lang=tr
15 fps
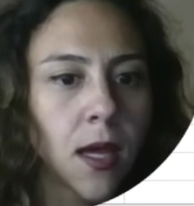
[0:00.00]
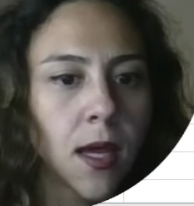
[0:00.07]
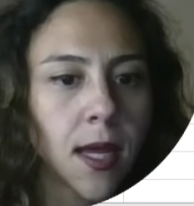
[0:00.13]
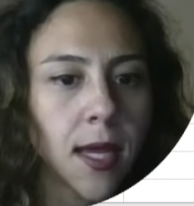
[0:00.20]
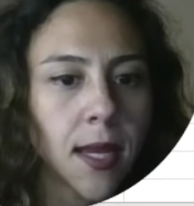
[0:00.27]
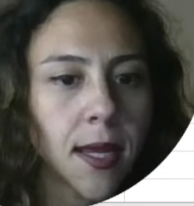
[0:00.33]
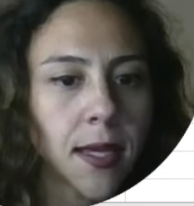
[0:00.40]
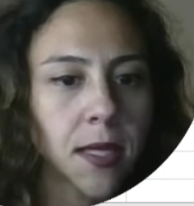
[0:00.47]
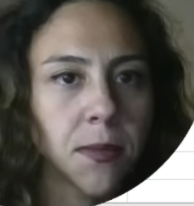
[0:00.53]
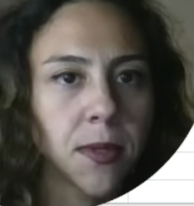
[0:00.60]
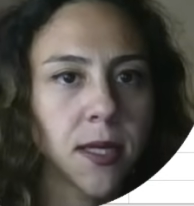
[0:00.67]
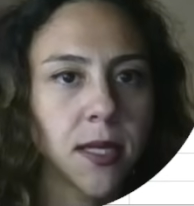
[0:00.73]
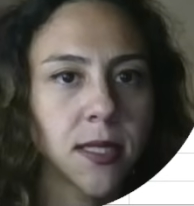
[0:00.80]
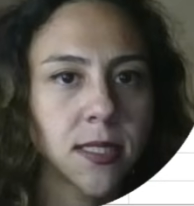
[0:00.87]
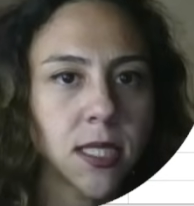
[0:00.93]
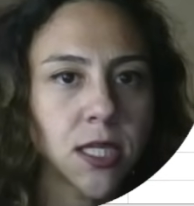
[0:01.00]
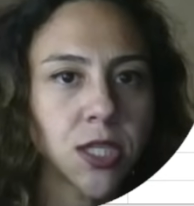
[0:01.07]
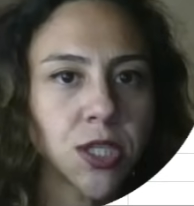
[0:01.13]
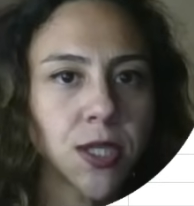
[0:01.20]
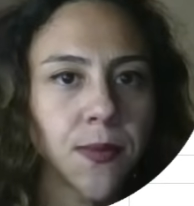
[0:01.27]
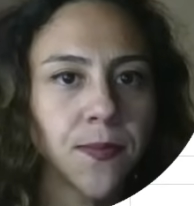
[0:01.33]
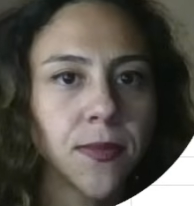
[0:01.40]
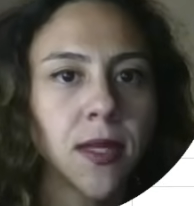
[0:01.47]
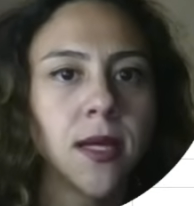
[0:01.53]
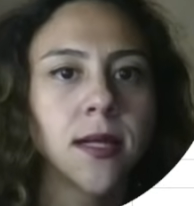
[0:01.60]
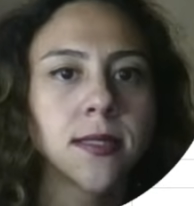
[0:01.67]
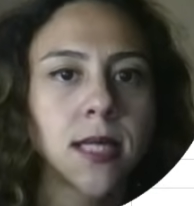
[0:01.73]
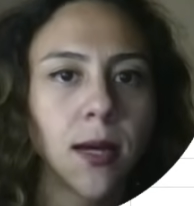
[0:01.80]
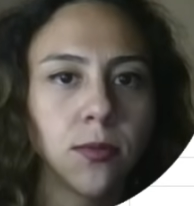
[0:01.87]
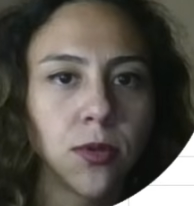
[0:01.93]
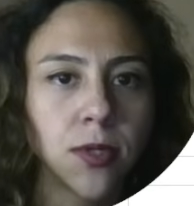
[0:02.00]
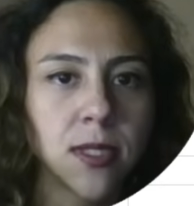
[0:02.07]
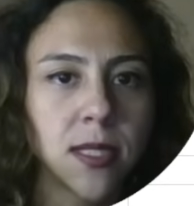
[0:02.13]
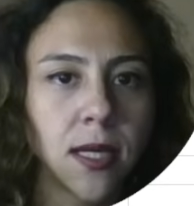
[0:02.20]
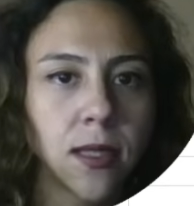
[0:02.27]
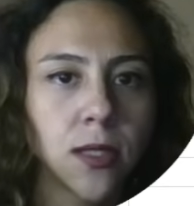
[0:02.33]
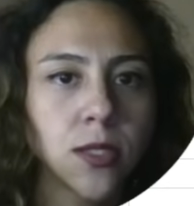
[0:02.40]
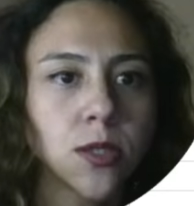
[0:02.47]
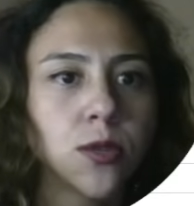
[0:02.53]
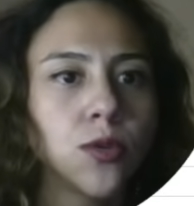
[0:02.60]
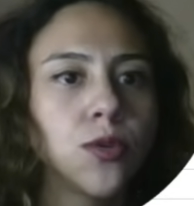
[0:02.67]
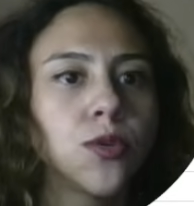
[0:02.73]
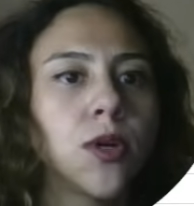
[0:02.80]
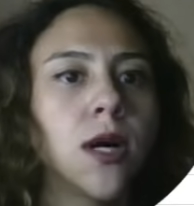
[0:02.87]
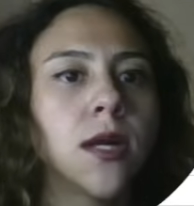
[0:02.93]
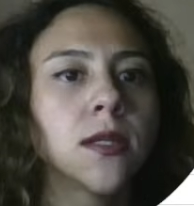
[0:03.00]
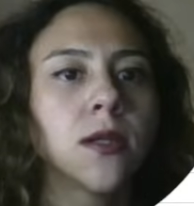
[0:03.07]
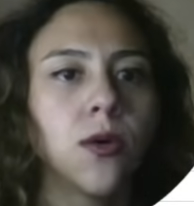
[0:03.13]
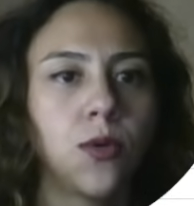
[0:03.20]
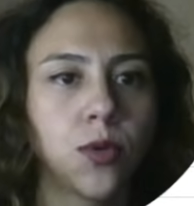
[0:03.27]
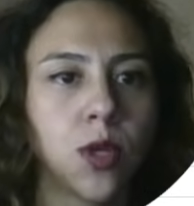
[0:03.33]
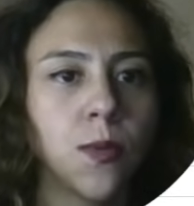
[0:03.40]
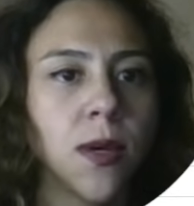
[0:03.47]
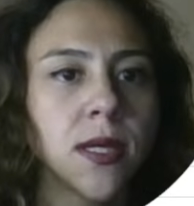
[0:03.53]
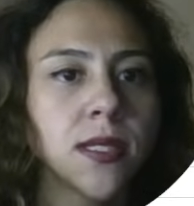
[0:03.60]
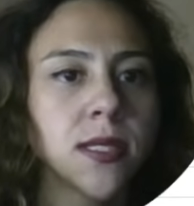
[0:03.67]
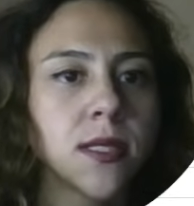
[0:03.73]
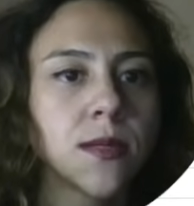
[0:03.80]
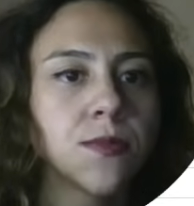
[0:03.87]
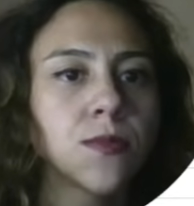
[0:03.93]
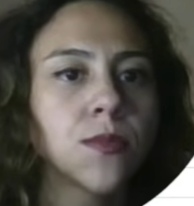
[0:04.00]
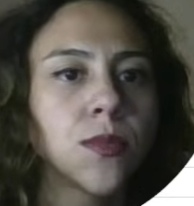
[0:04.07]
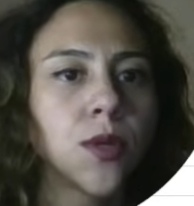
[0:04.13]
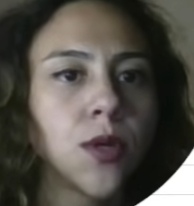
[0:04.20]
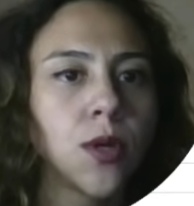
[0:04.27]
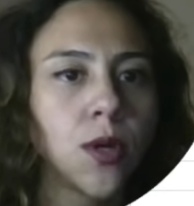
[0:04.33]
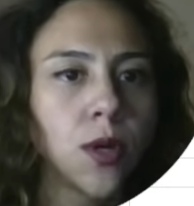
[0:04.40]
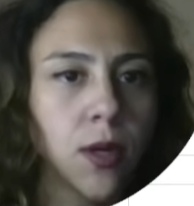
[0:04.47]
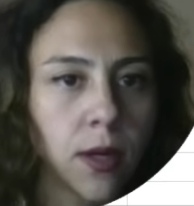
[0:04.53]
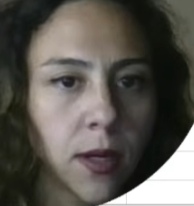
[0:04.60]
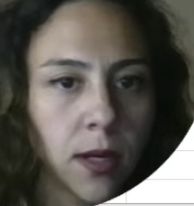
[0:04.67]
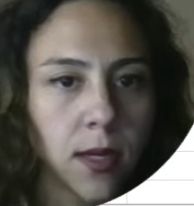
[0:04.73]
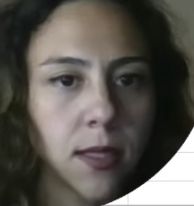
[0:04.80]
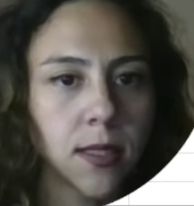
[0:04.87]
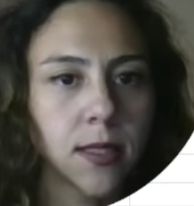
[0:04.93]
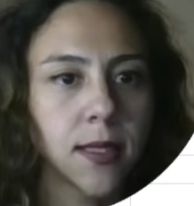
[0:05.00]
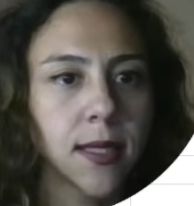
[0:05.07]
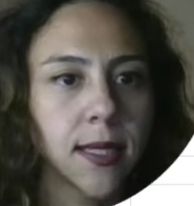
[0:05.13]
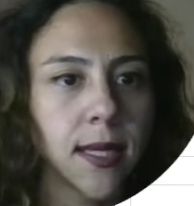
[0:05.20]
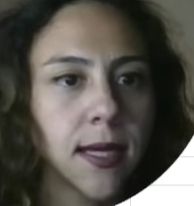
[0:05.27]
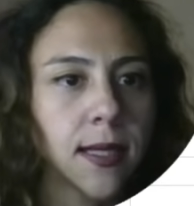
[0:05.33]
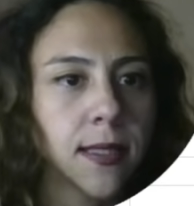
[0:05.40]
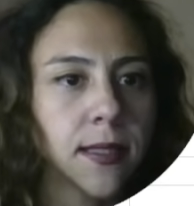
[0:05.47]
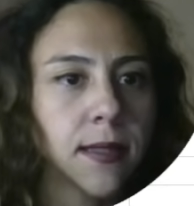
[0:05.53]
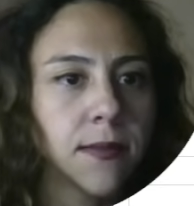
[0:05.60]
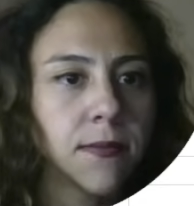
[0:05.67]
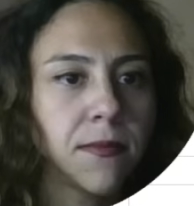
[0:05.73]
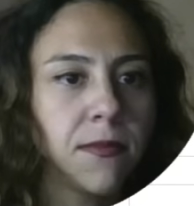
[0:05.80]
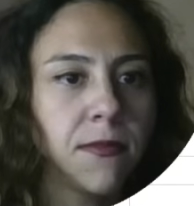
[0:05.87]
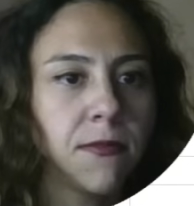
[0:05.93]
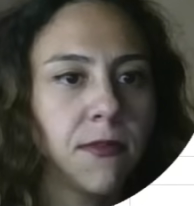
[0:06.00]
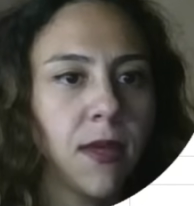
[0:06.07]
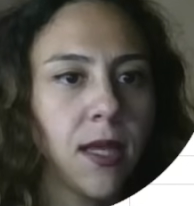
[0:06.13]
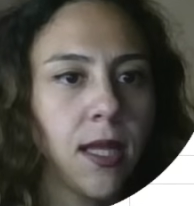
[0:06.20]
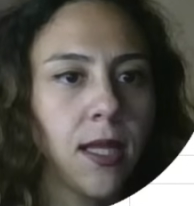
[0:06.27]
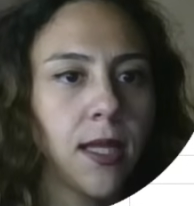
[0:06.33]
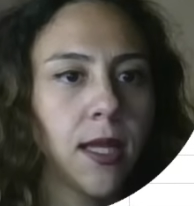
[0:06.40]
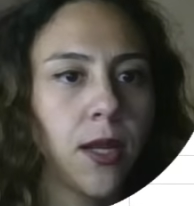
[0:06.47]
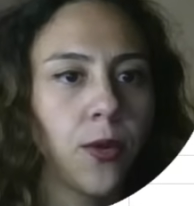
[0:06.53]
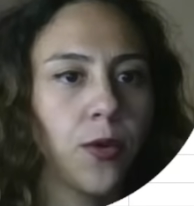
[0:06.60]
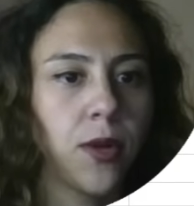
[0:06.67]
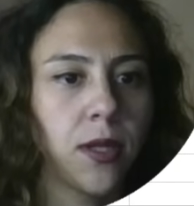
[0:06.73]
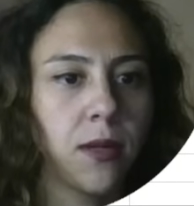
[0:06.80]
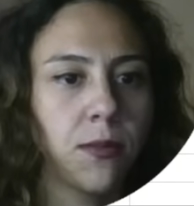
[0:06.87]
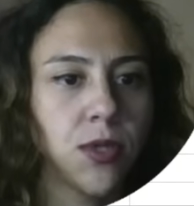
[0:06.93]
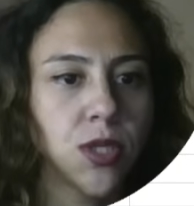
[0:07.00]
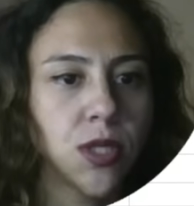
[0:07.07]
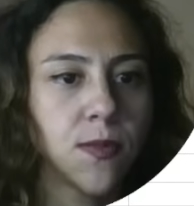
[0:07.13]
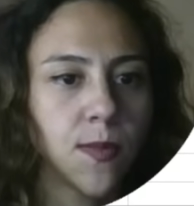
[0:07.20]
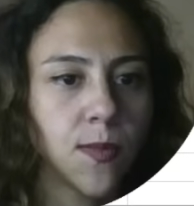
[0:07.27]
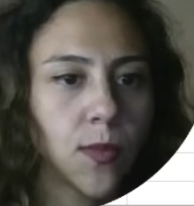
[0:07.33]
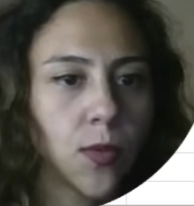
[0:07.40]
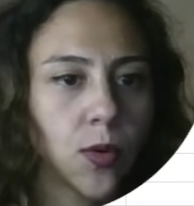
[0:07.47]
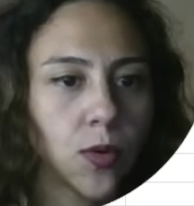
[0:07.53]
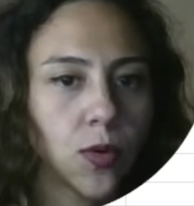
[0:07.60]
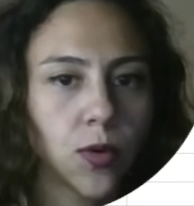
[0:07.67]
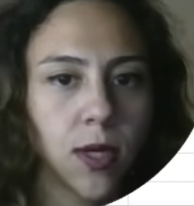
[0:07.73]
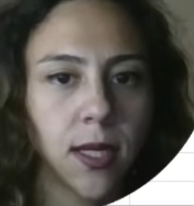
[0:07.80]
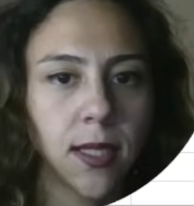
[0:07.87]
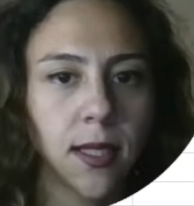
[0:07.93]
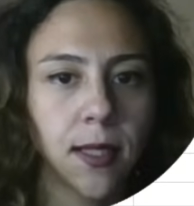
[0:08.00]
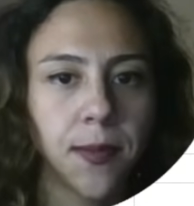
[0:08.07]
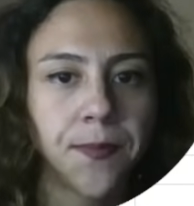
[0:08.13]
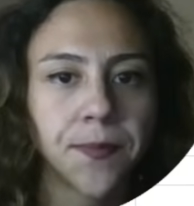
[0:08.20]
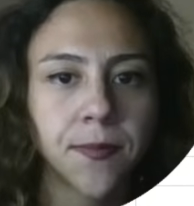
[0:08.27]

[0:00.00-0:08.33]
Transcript: Herhangi bir yeri seçtim. Tablo dizayn açılıyor yukarıda. Ona bastım. Alana geldim. Ve illere göre demiştim. Okey dedim.